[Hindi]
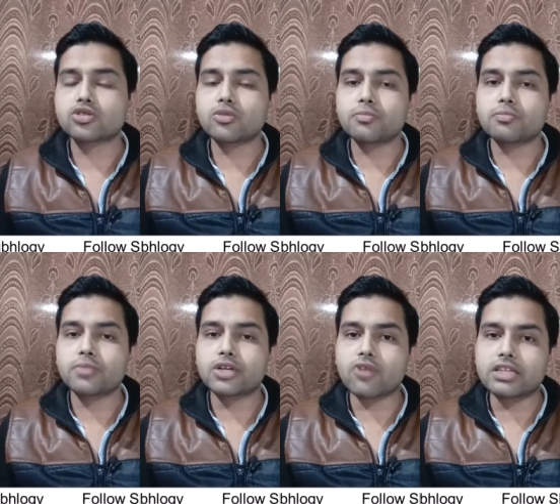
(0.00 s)
दोस्तों
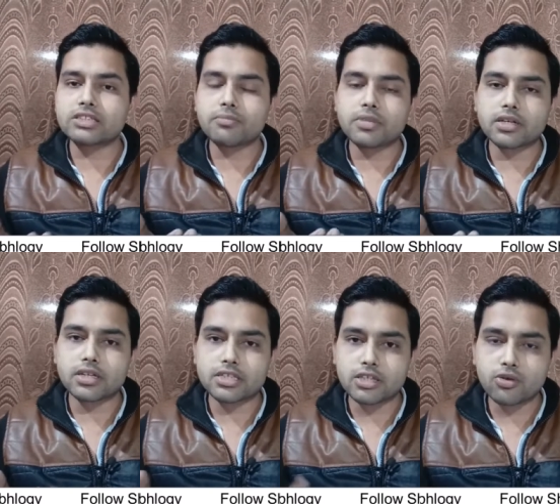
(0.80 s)
बिटकॉइन जब
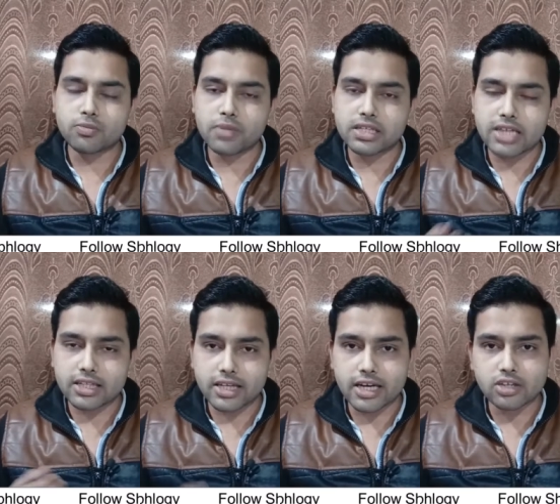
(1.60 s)
किसी को मिल
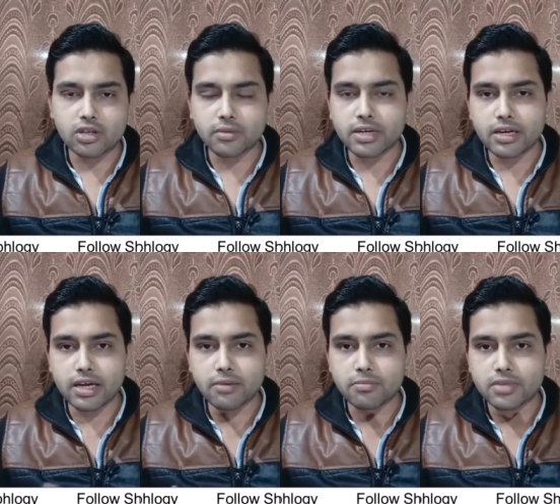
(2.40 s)
जाते हैं तभी
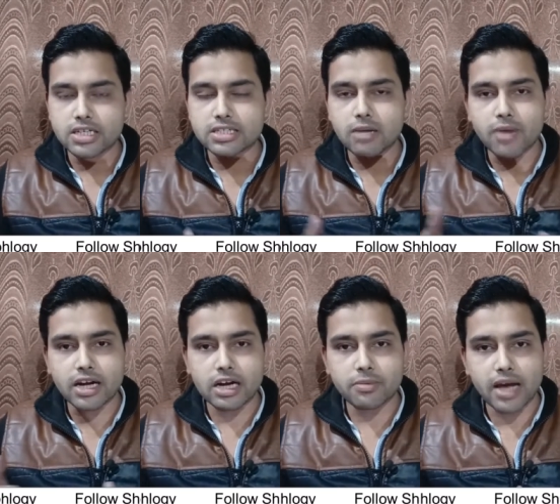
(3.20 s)
ये डिजिटल
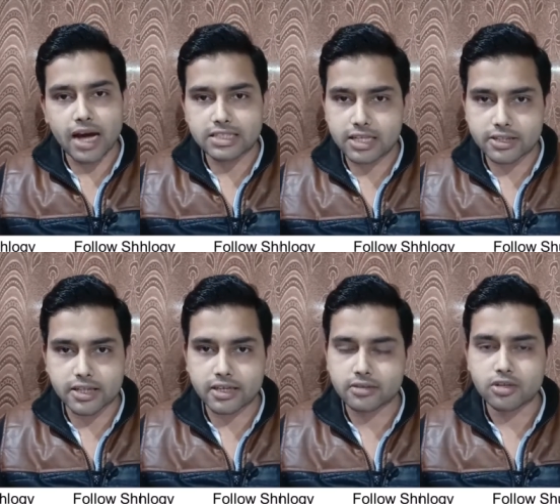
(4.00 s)
मार्केट में आ जाते
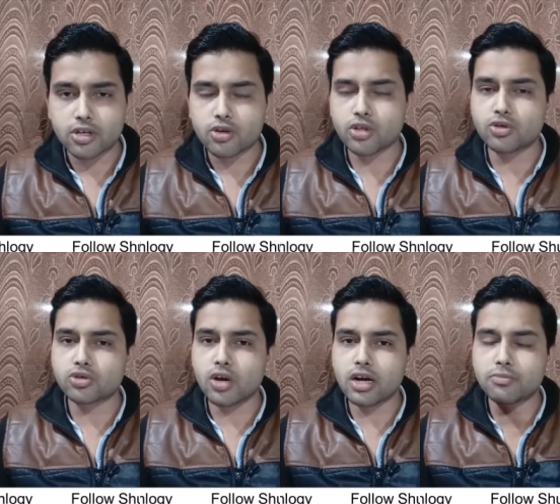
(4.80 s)
हैं क्योंकि
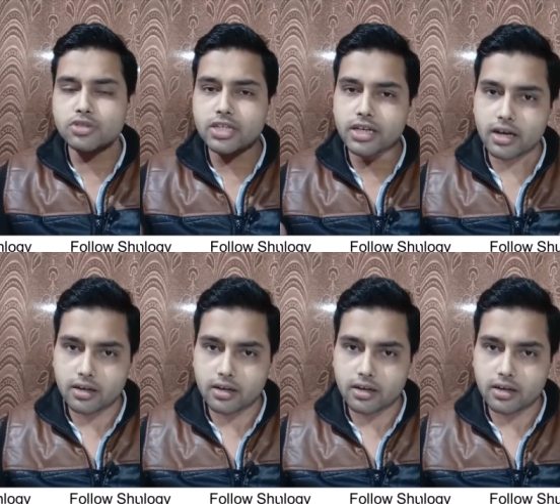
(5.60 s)
दोस्तों अगर मुझे